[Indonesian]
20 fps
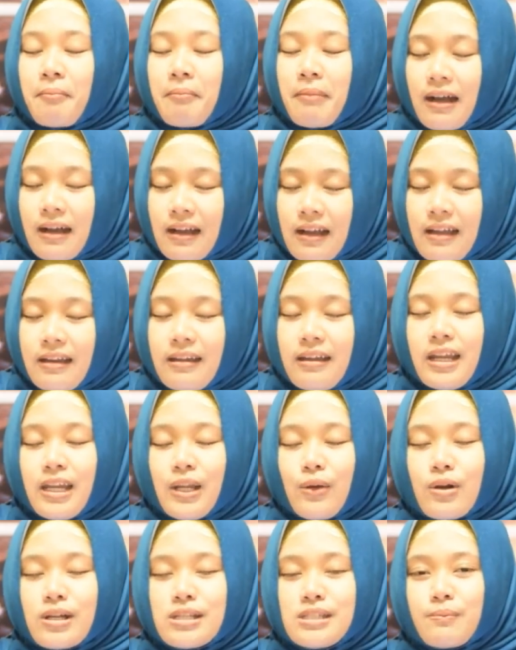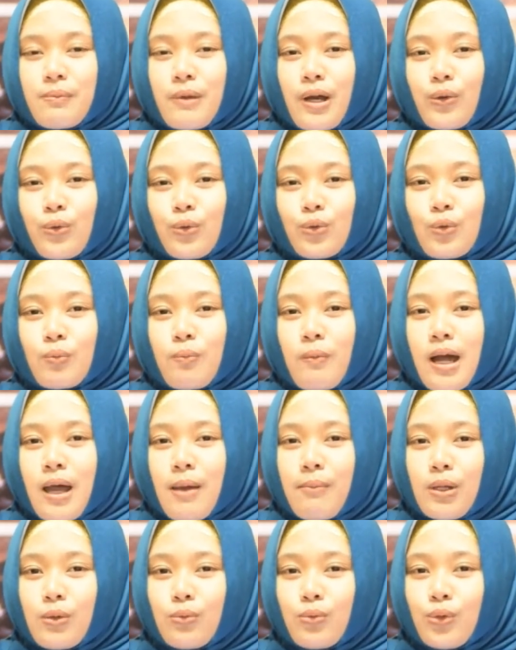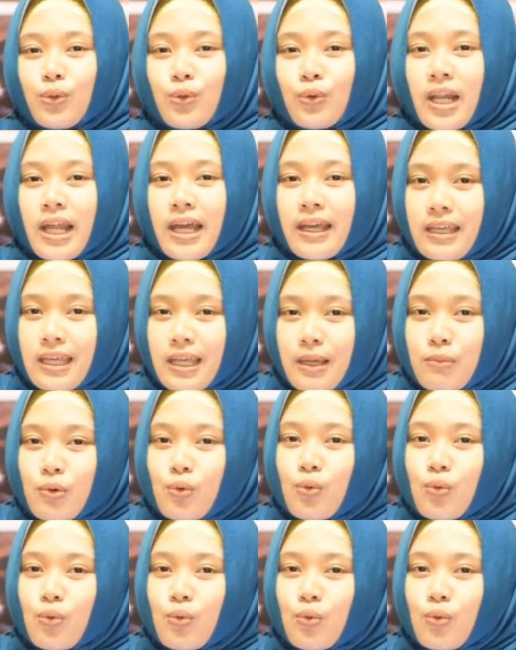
maka dia diwajibkan untuk mengambil wudhu lagi,